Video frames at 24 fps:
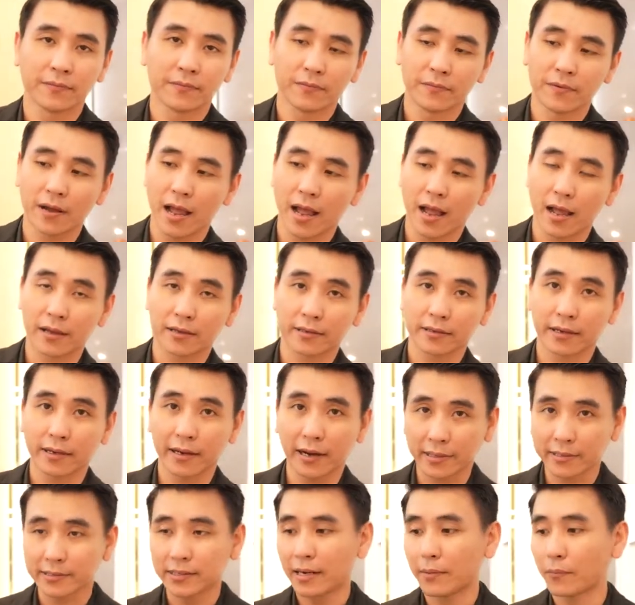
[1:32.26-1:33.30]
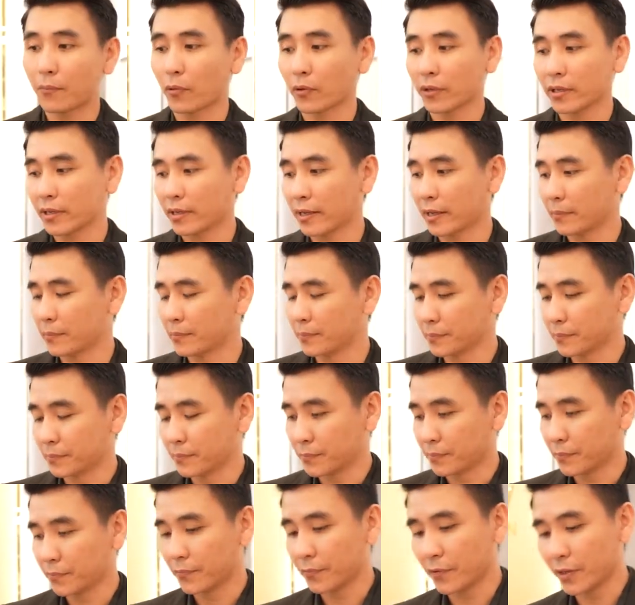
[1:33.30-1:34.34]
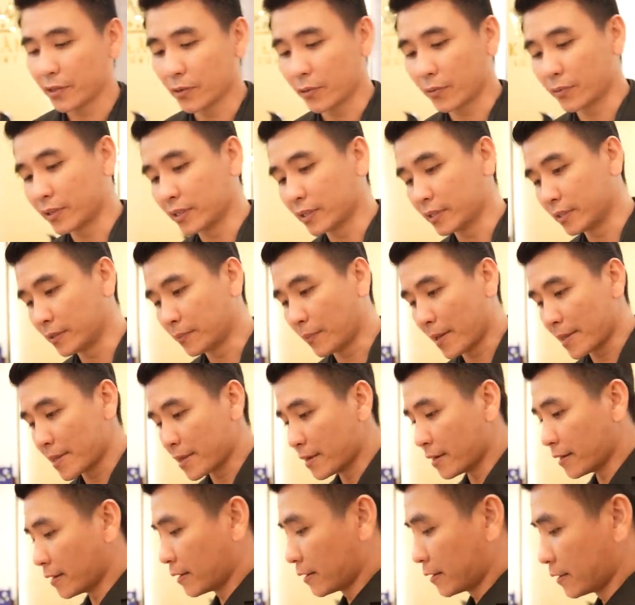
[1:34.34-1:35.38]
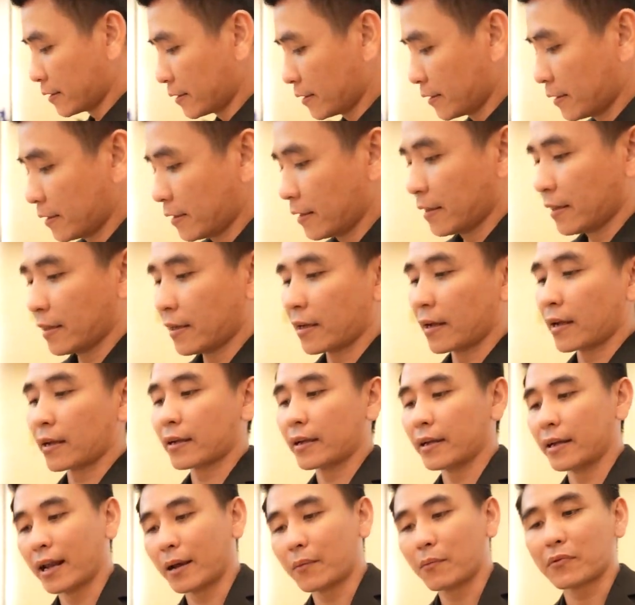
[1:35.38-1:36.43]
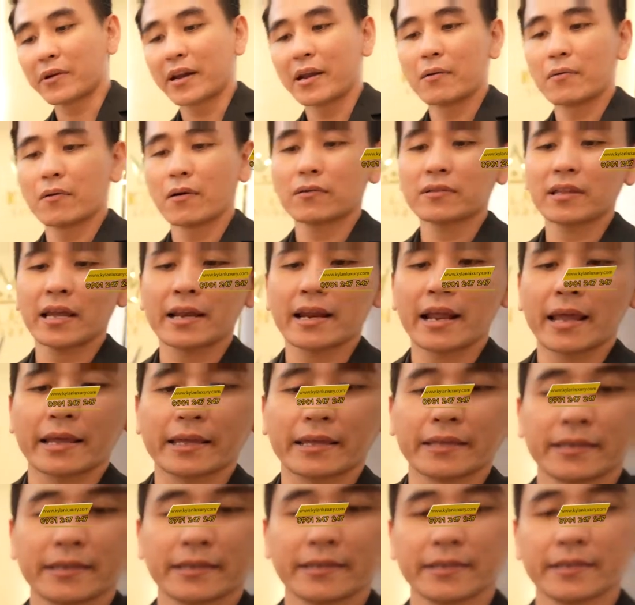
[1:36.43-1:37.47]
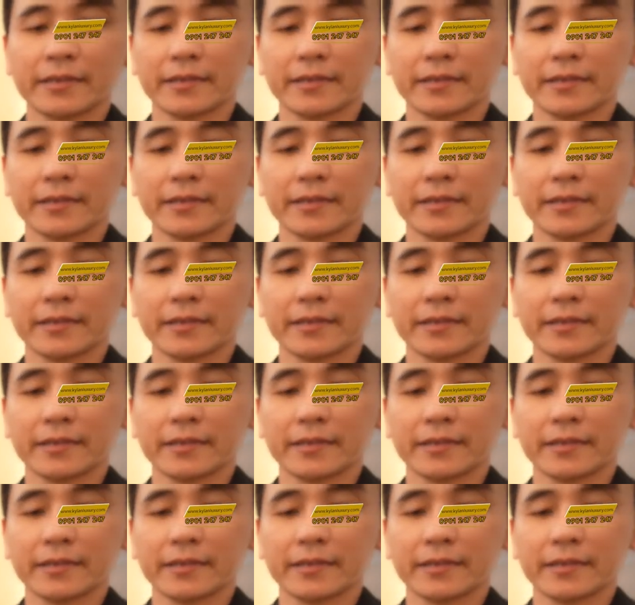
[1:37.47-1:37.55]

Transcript: và Kỳ Lân sẽ làm một cái thí nghiệm. Ví dụ như bây giờ Kỳ Lân muốn đeo ngón tay này